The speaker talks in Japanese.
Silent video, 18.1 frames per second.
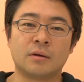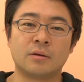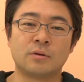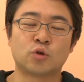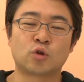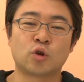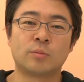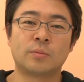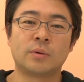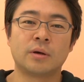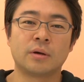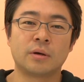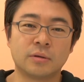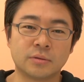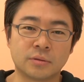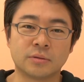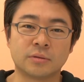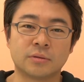ウルトラマン
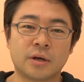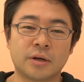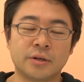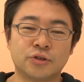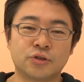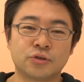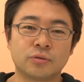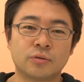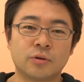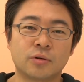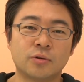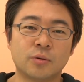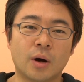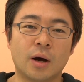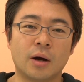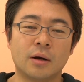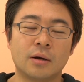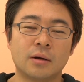X 第16
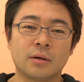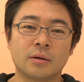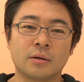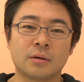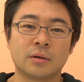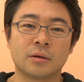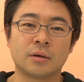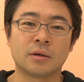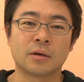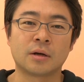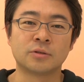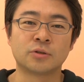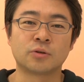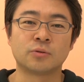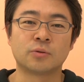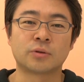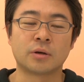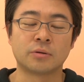話、え
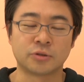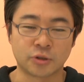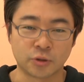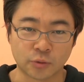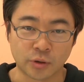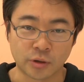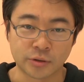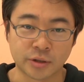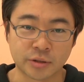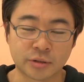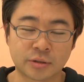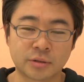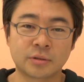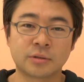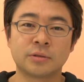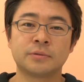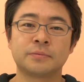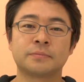監督の田口清隆で
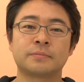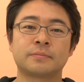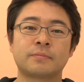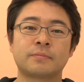す